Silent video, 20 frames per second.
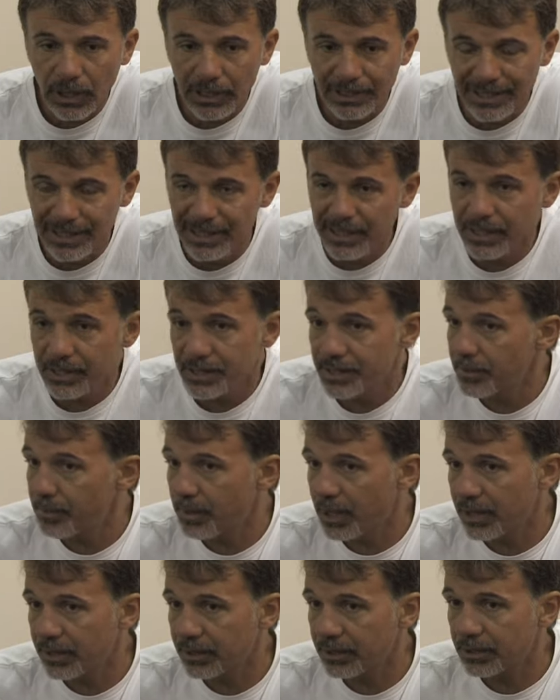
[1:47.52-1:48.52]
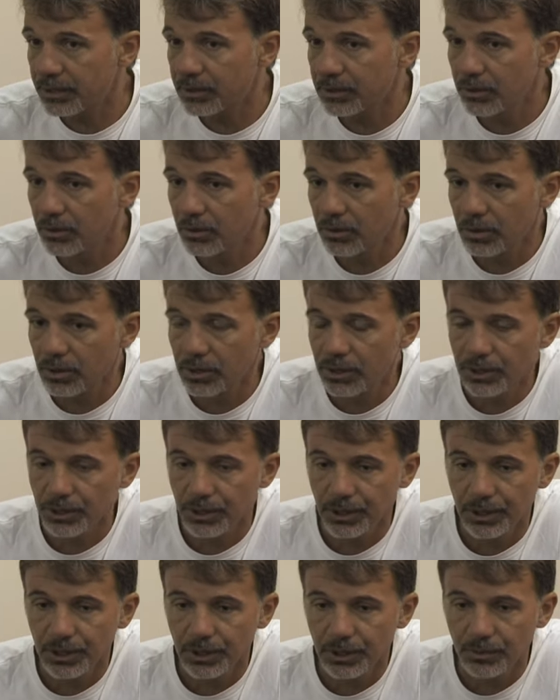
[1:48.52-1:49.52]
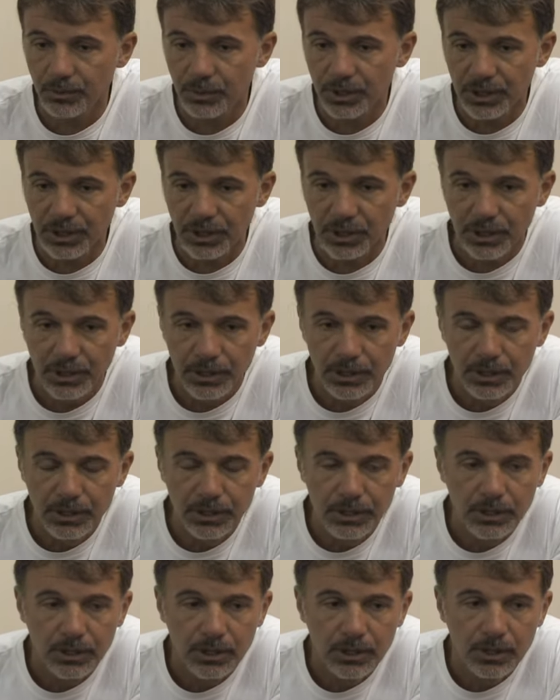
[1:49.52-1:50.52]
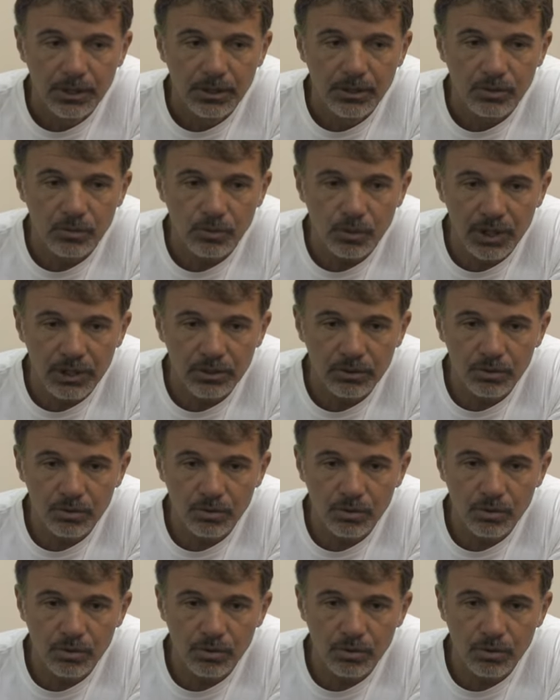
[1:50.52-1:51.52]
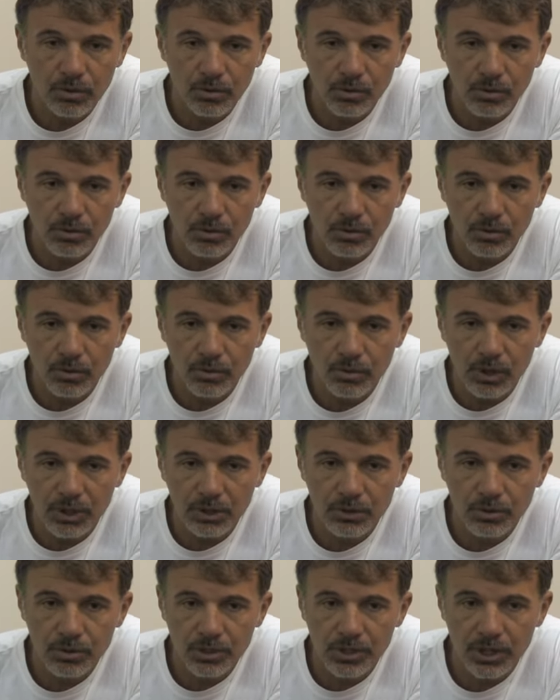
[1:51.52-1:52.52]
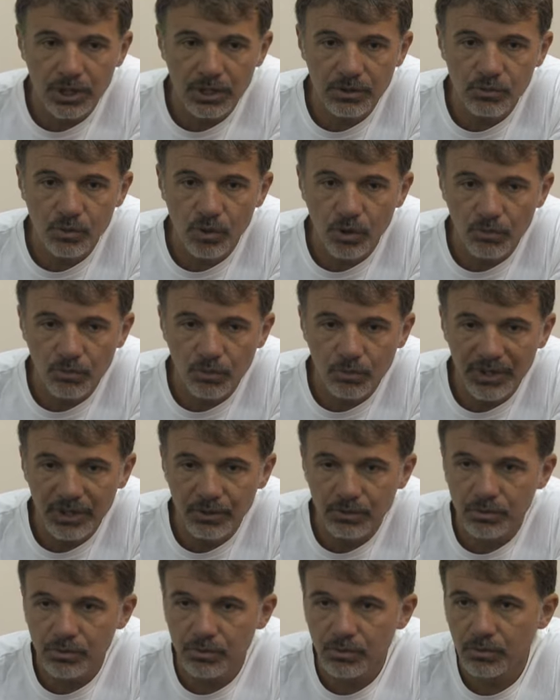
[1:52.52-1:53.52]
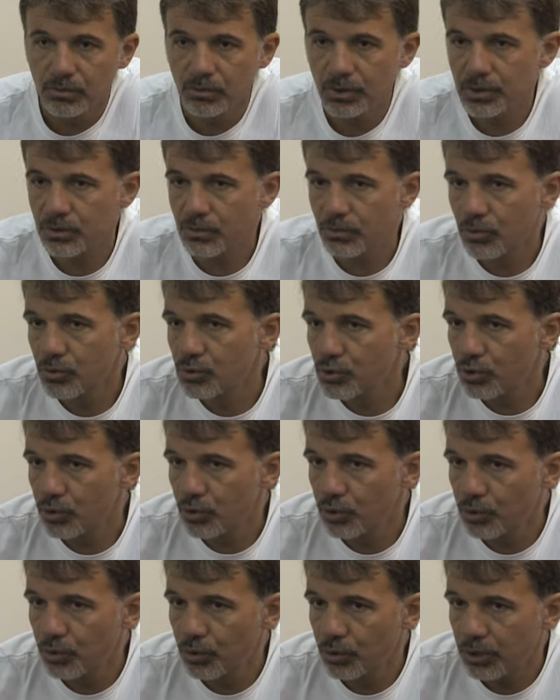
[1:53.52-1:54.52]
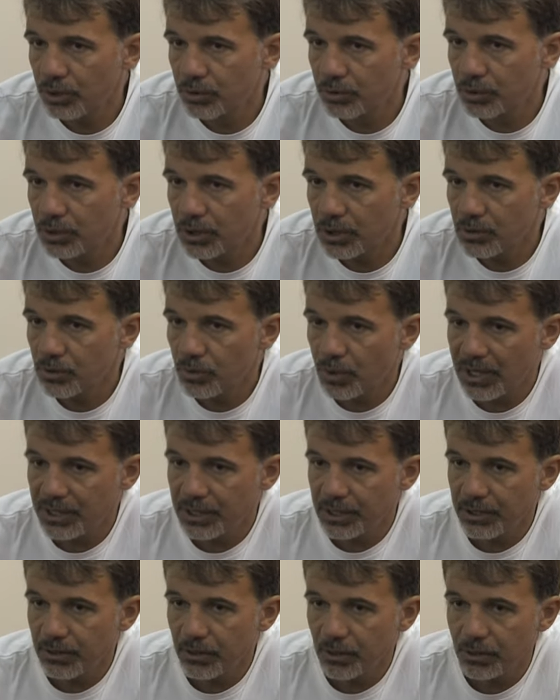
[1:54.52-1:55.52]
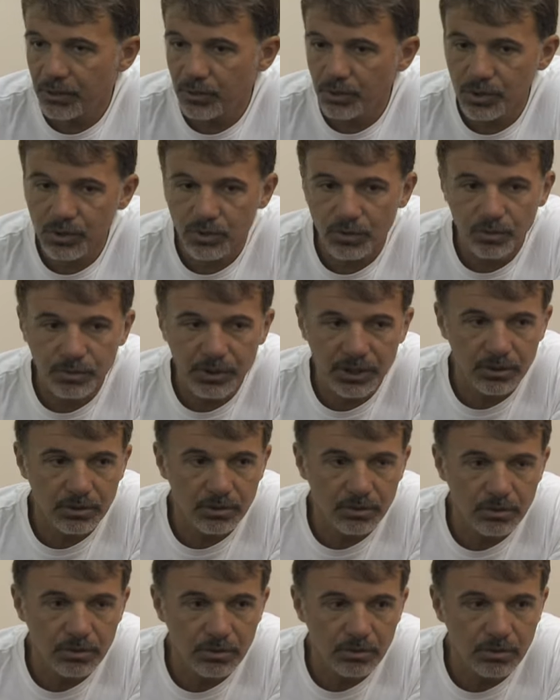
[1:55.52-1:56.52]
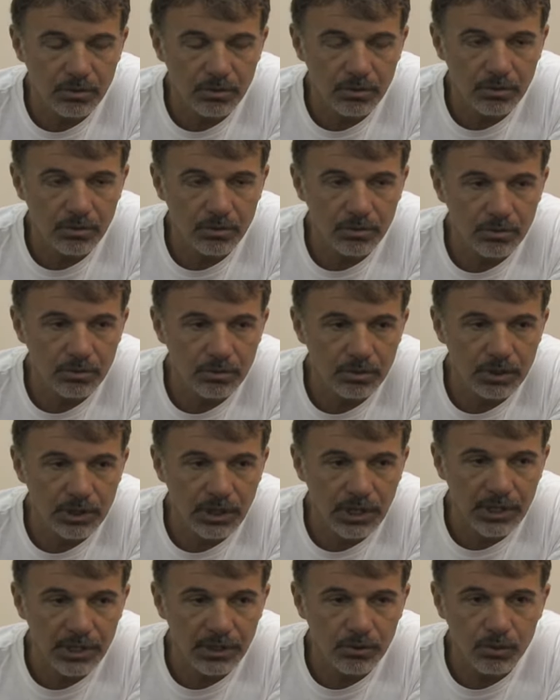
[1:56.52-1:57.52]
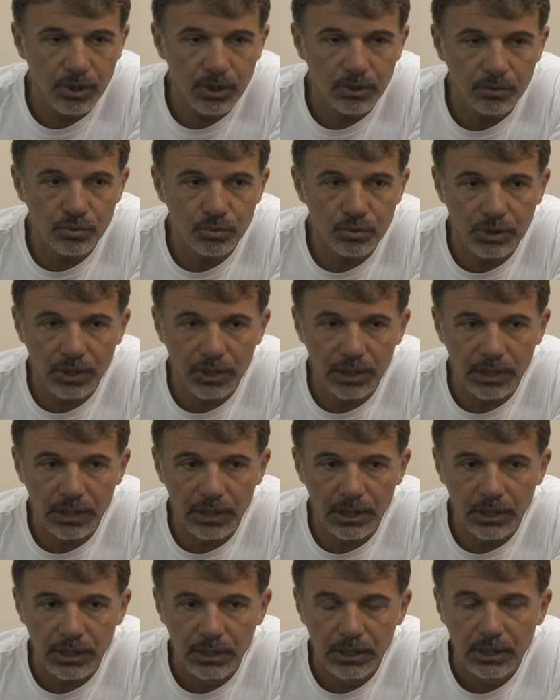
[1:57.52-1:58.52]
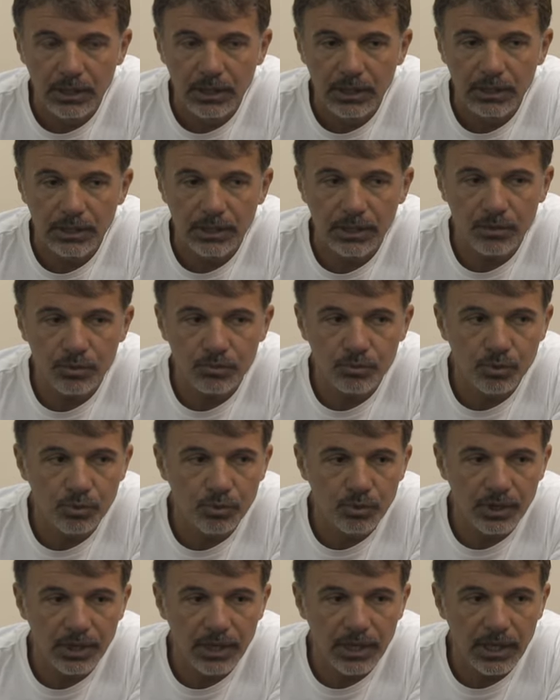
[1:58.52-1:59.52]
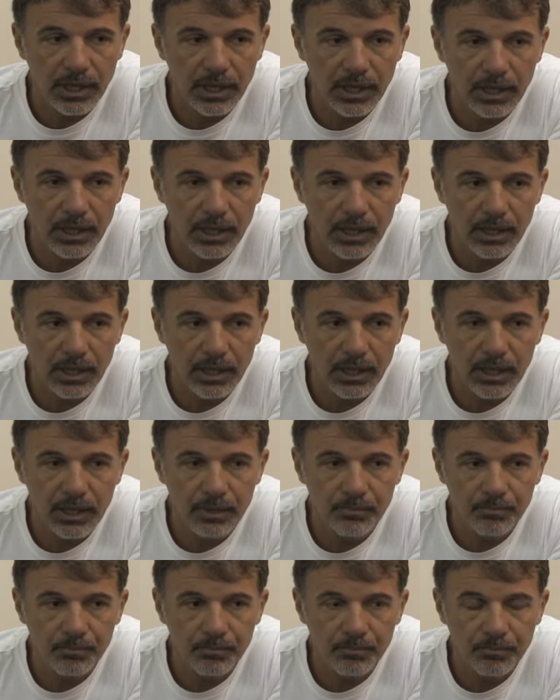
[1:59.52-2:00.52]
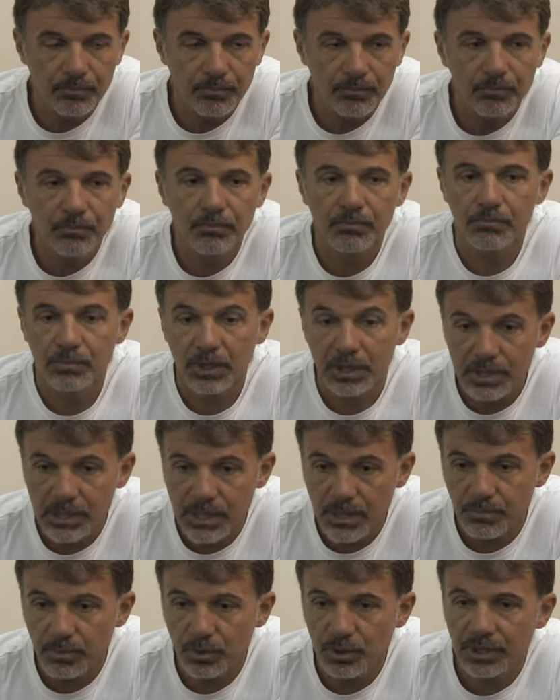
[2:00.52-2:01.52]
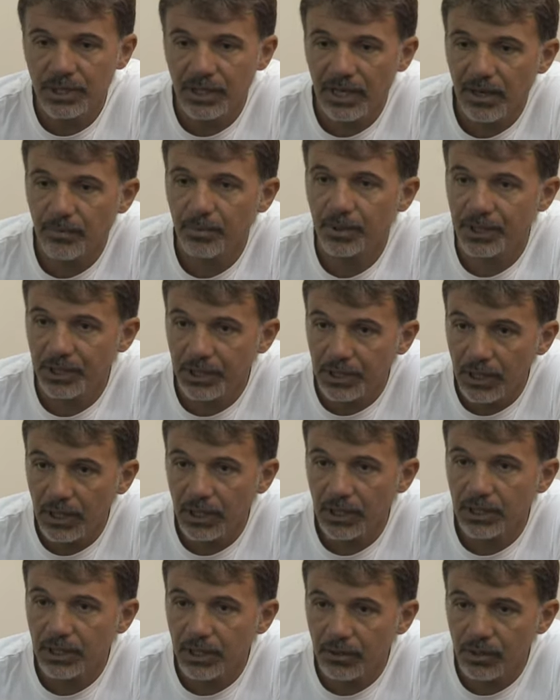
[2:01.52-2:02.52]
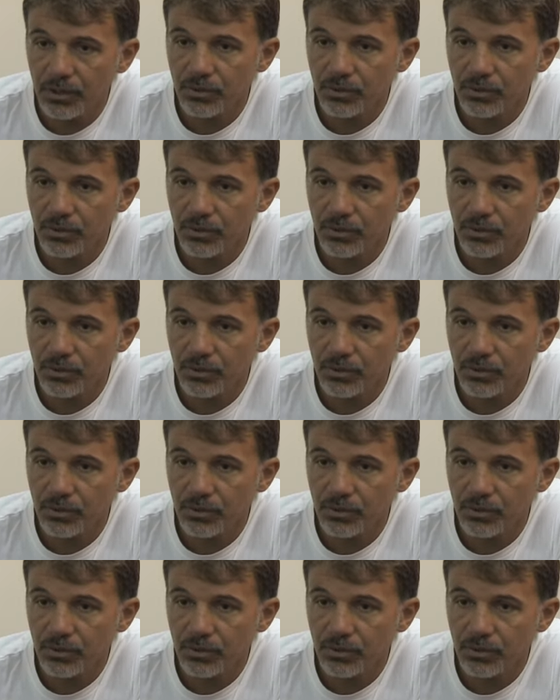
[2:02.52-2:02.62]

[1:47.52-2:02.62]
è da lì che si parte. No? Eh, quindi quando, quando, sei nuovo, ma non, questo non solo noi, tutte le squadre no? in questo momento, tranne qualcuna che comunque ha ad esempio il Trapani, che, che, è una